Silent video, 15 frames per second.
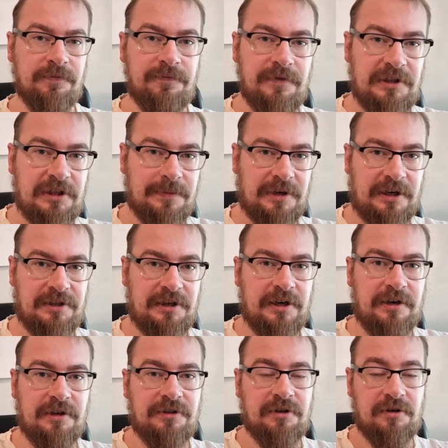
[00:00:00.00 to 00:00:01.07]
Witam na
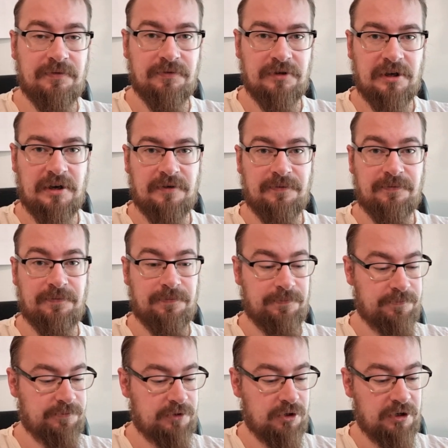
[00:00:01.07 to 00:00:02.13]
kanale Retrownia w
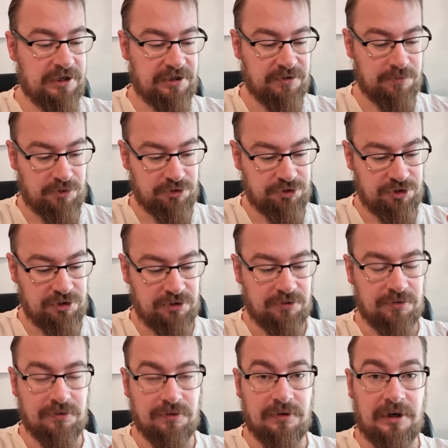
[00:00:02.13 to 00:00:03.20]
kolejnym
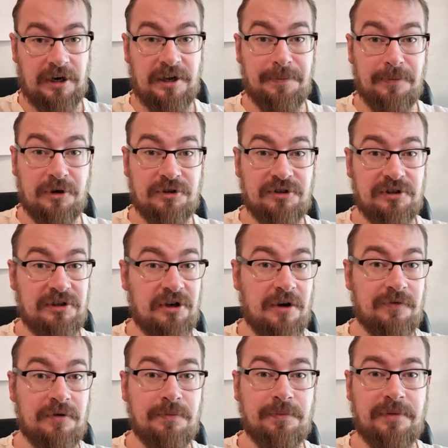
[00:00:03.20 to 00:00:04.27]
odcinku
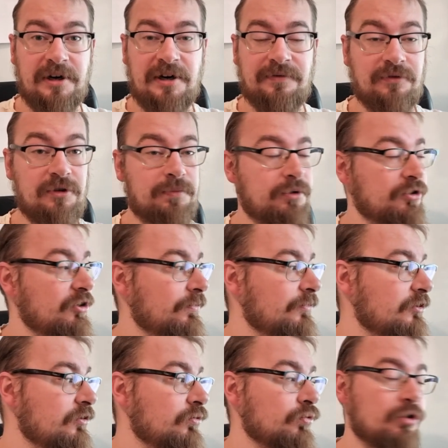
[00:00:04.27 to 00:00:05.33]
unboxingowym,
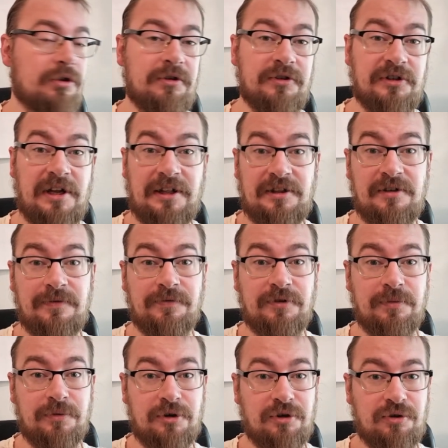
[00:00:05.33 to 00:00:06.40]
prawdopodobnie już ostatnim w
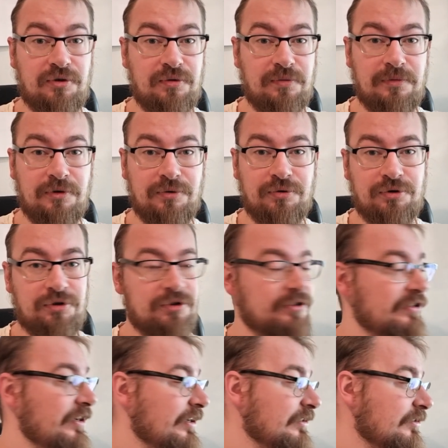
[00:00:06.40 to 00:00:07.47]
tym roku, bo
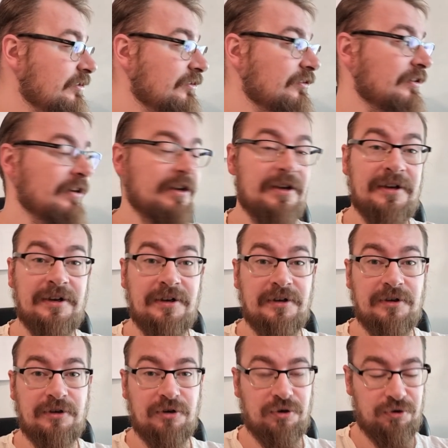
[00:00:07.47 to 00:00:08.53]
już zaraz jest
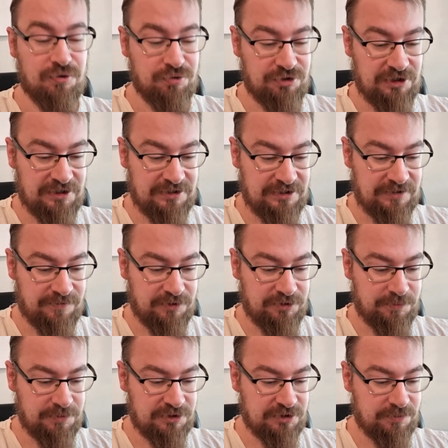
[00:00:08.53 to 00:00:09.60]
grudzień i
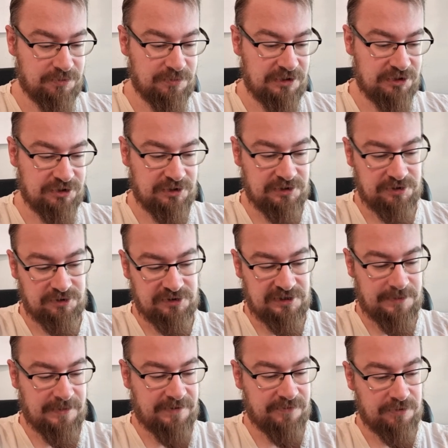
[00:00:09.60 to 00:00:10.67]
wątpię, żebym jeszcze coś
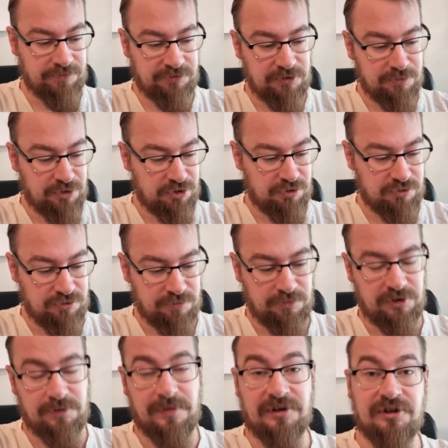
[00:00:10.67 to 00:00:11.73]
zamawiał w tym roku,
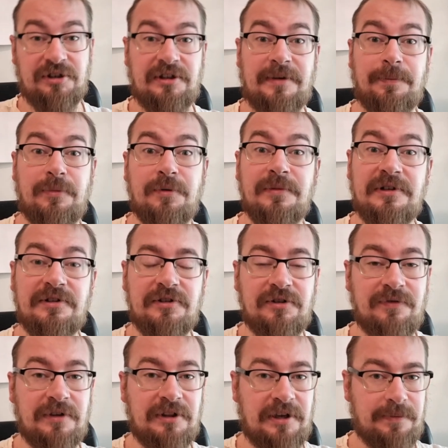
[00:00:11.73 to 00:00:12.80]
chyba że tam pomiędzy
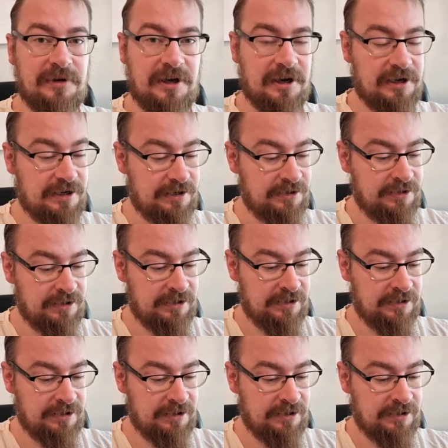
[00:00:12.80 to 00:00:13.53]
świętami a